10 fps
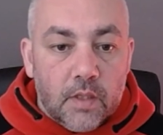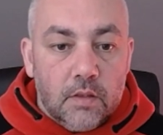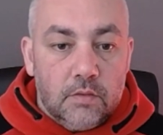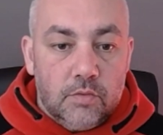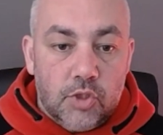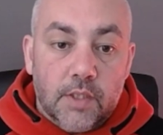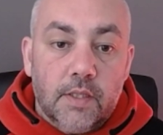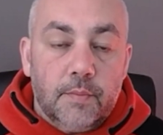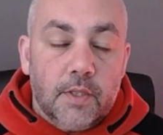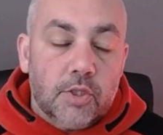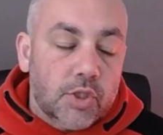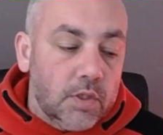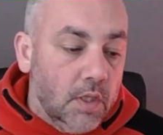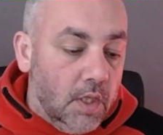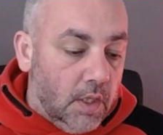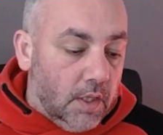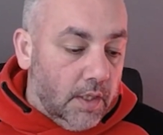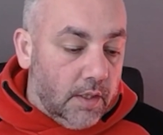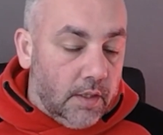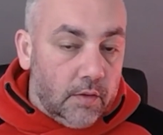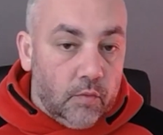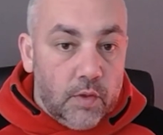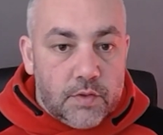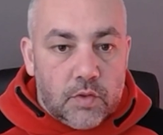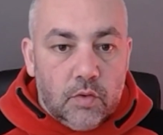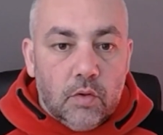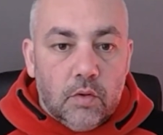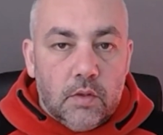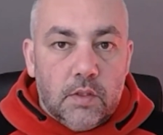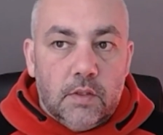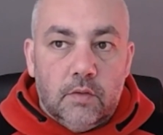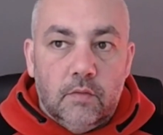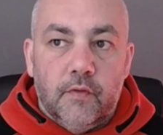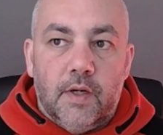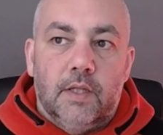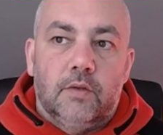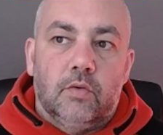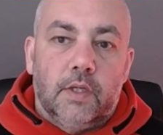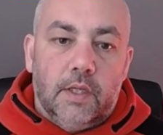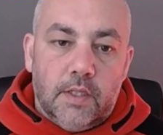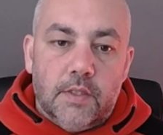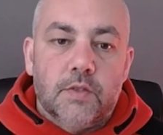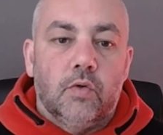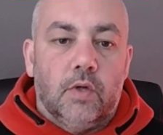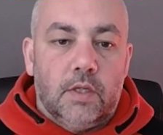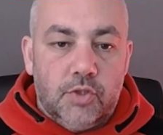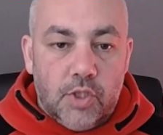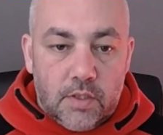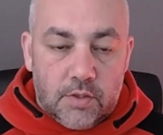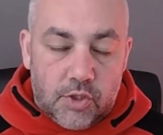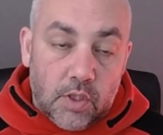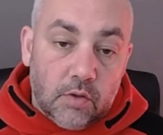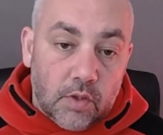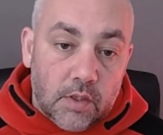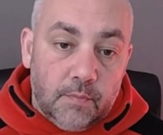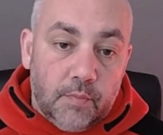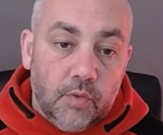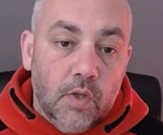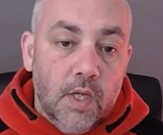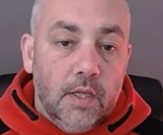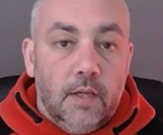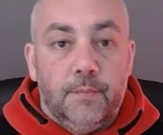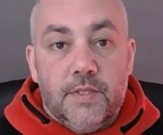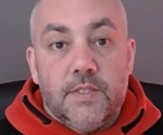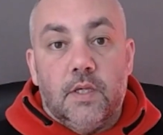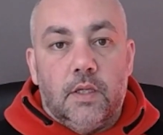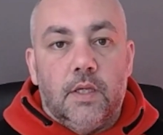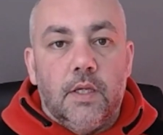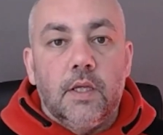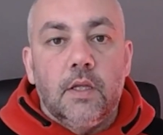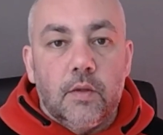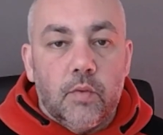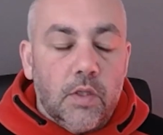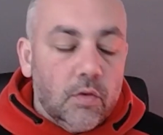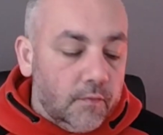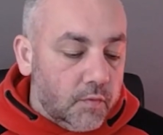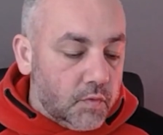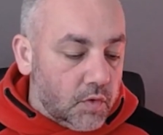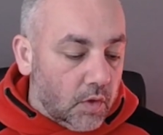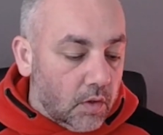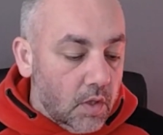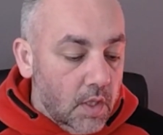mm, già dei pesci, eh, questo eh, non fa altro che scoraggiarci ancora di più e pensare che i liquidi non funzionano.